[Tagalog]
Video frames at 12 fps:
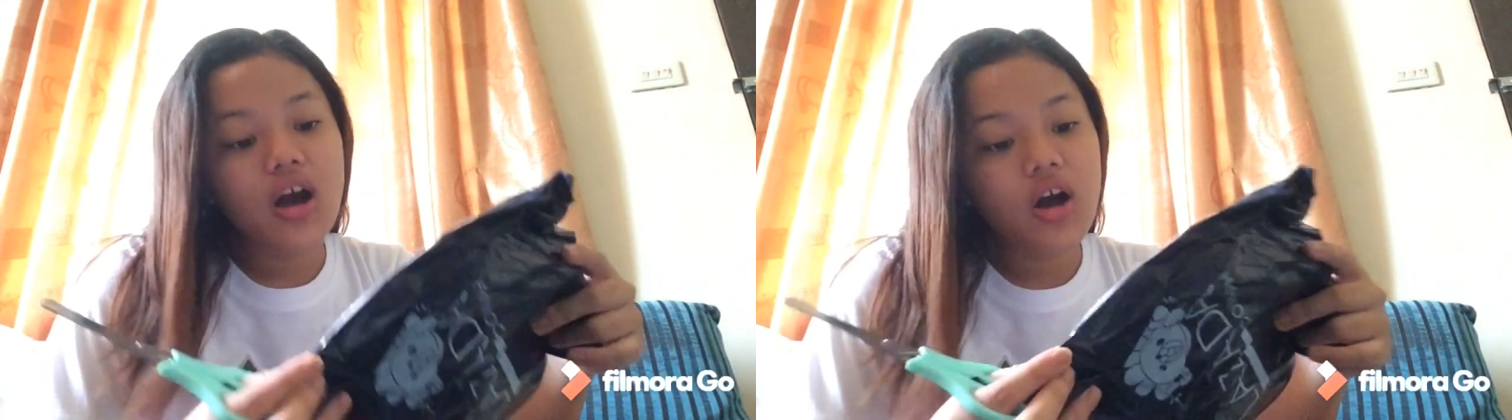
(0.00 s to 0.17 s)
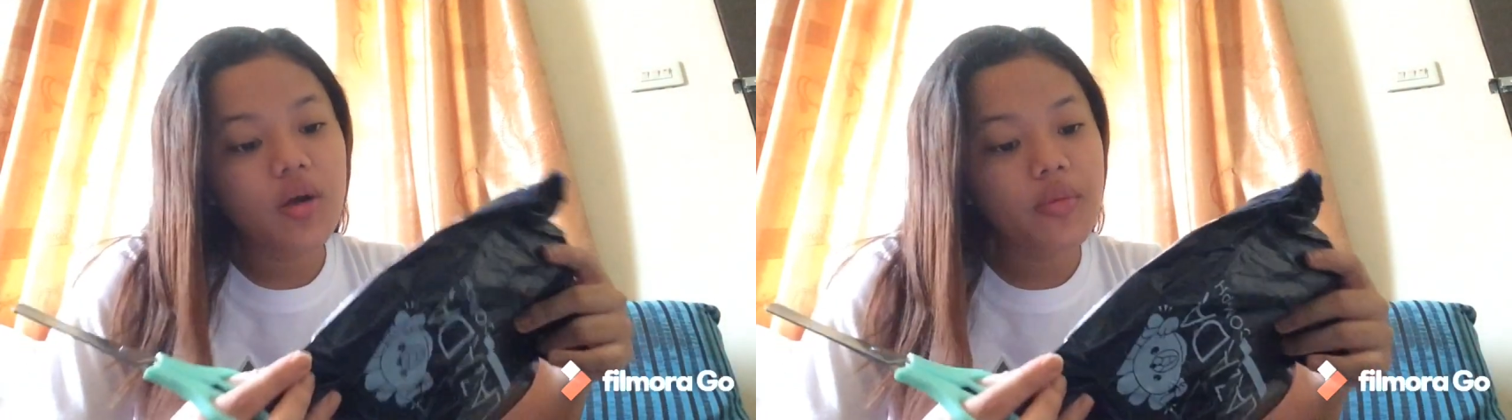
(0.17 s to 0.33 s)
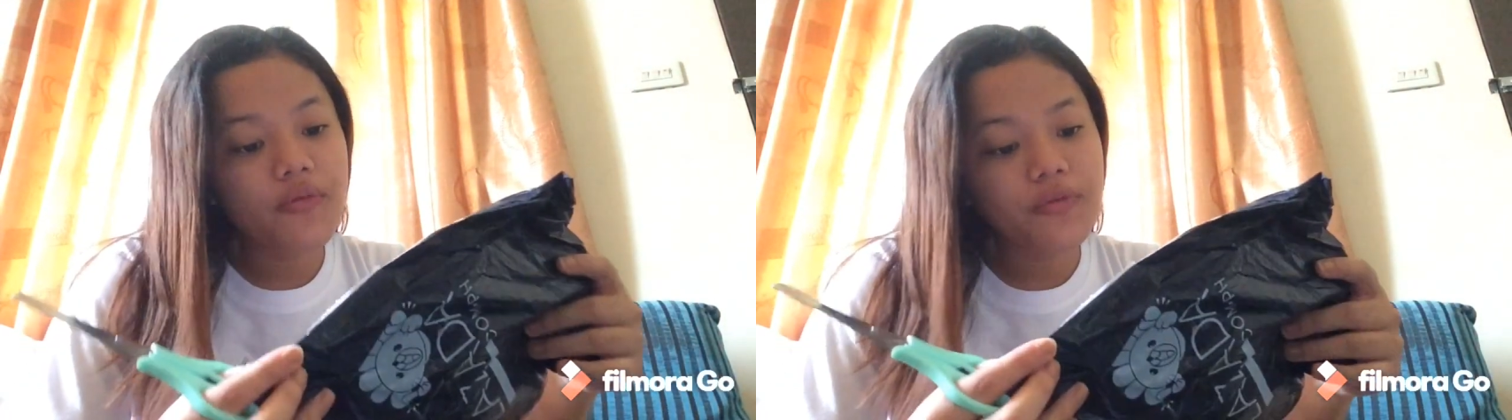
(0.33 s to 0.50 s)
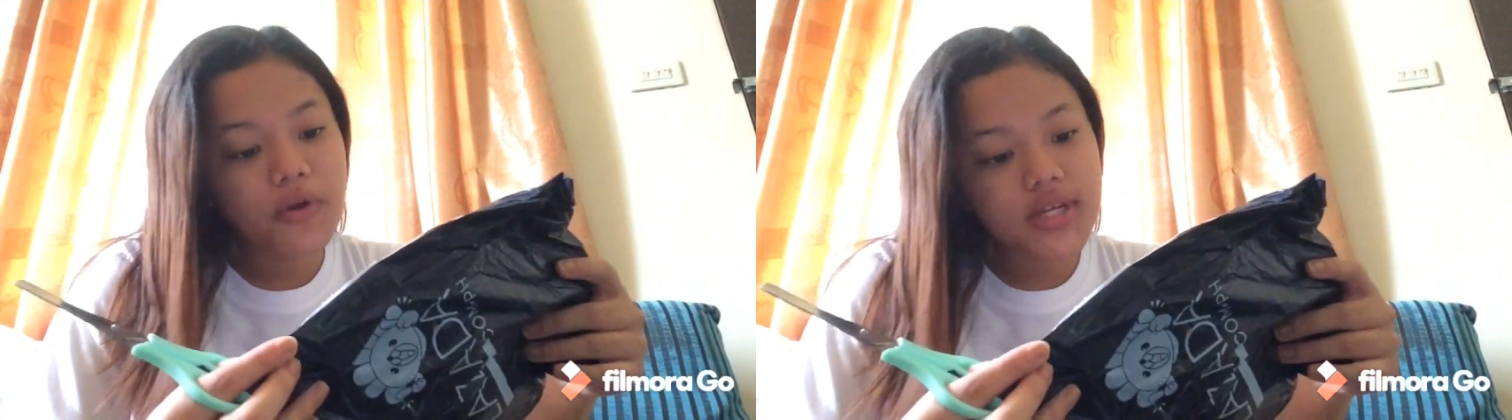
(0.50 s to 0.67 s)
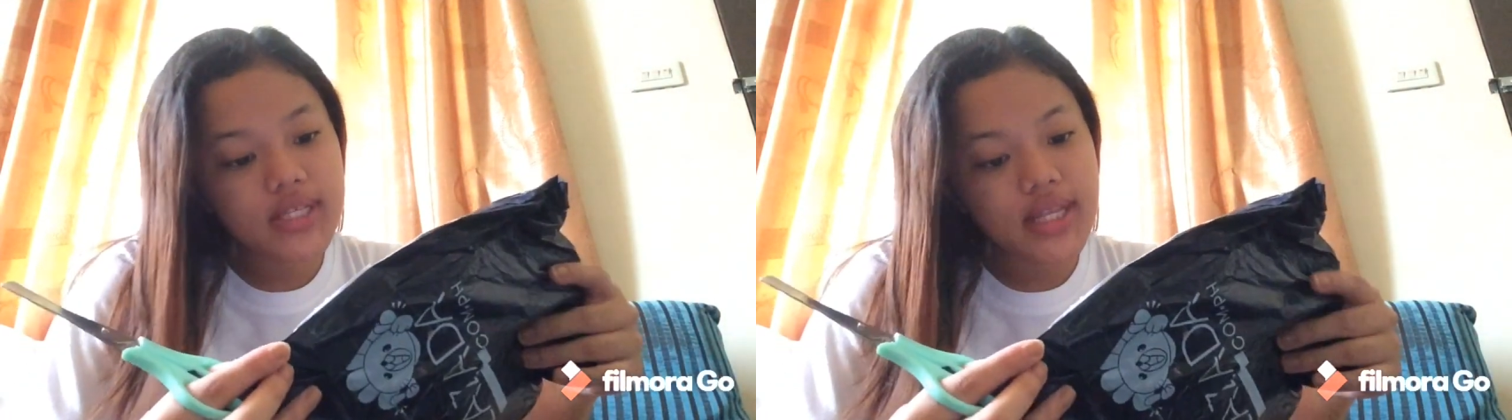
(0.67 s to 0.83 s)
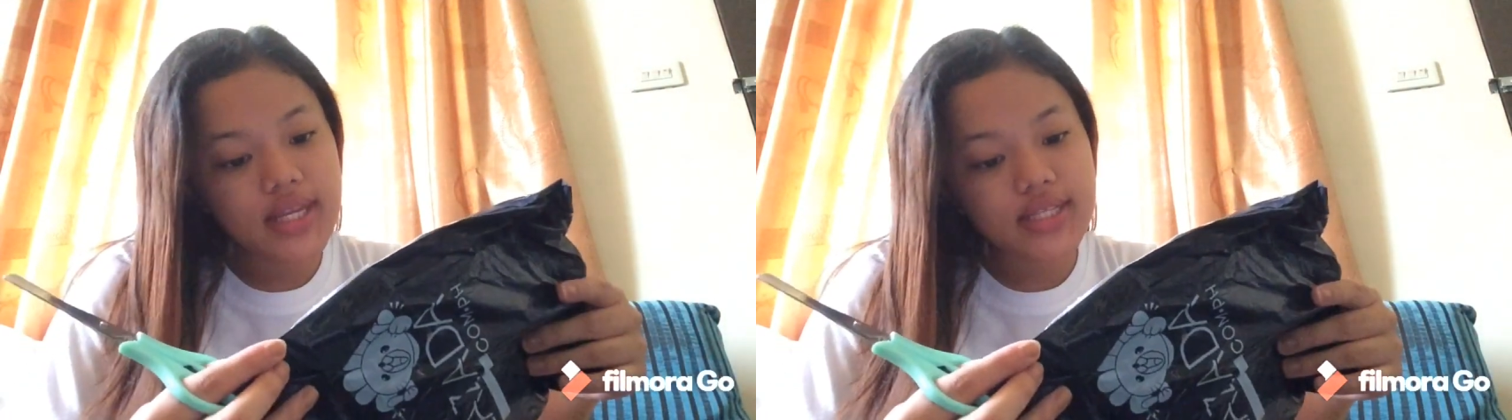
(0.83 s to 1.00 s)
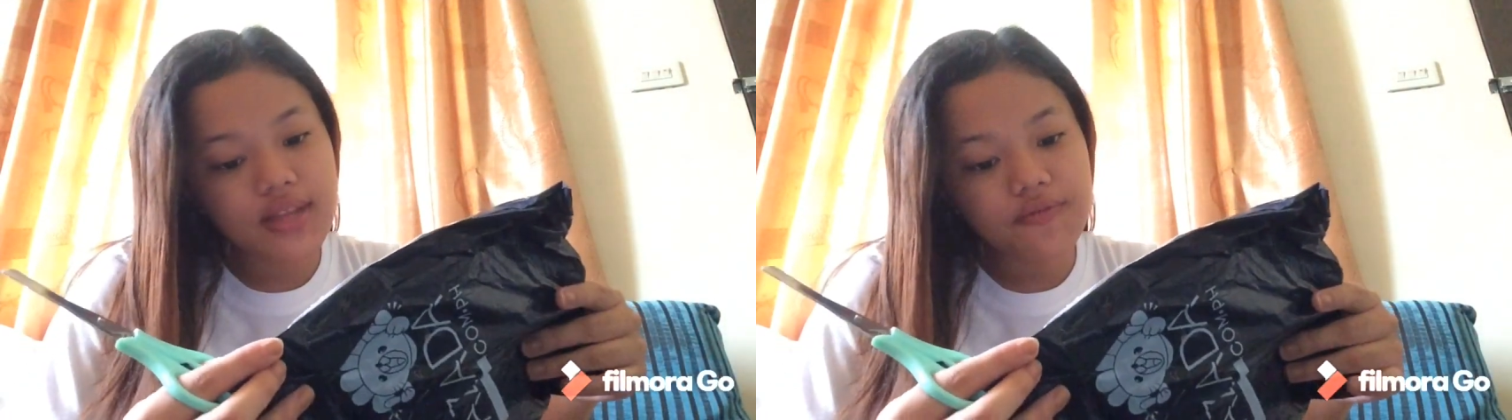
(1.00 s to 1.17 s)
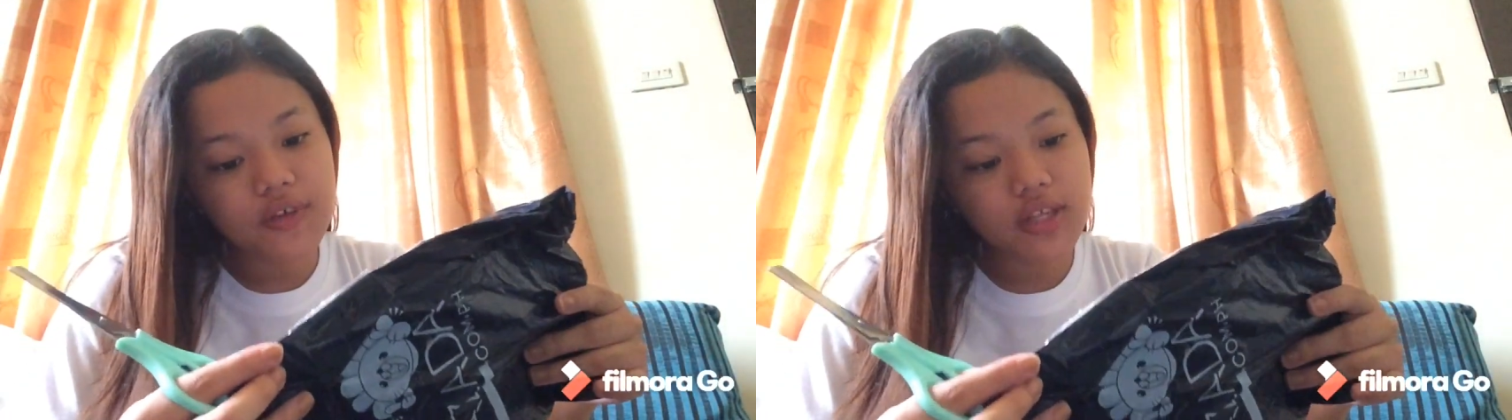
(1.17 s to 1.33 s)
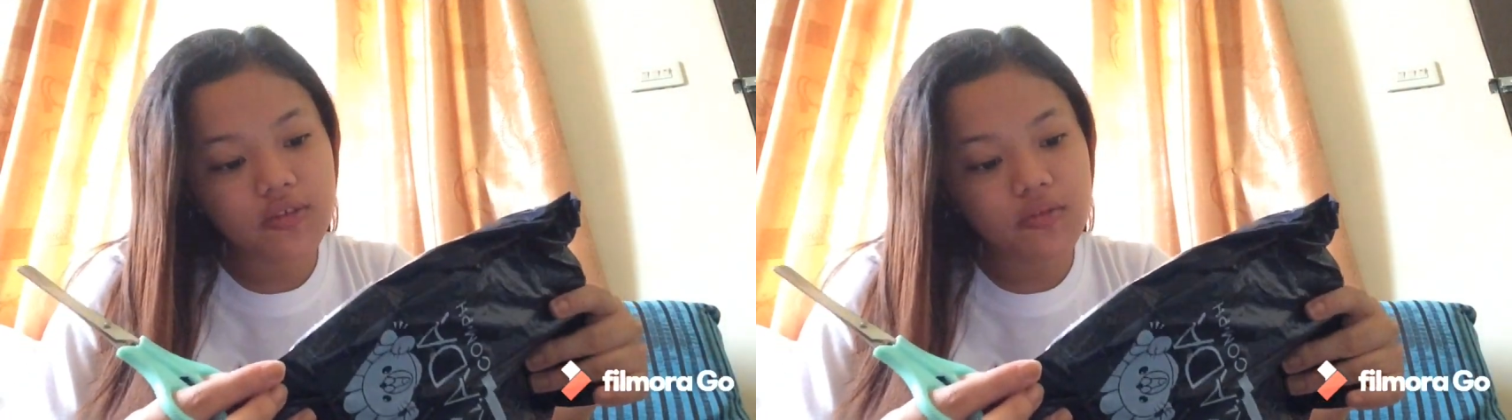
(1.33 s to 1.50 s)
um, of course
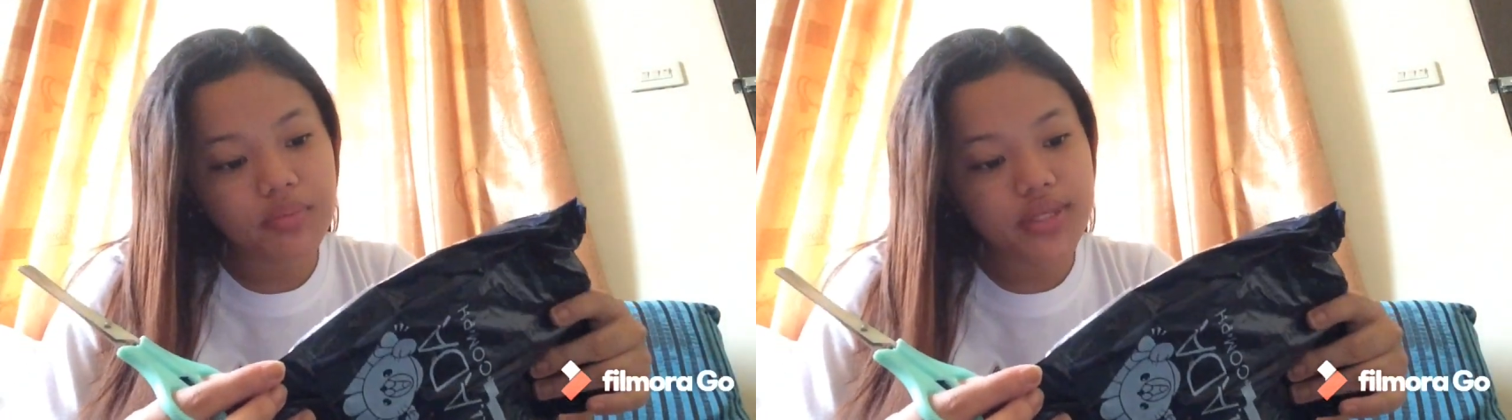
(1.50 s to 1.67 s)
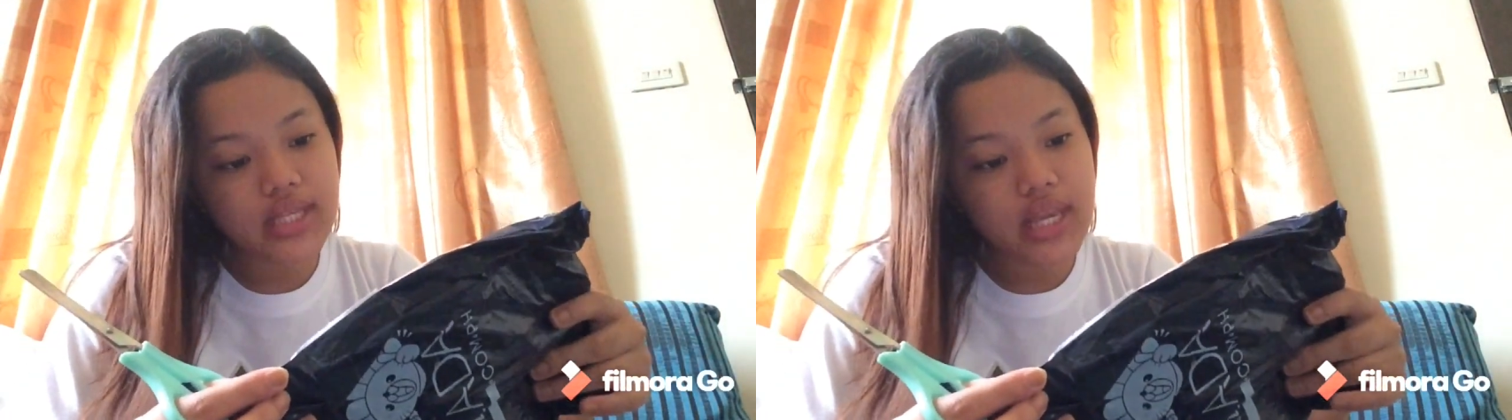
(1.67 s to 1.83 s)
dinisinfect ko pa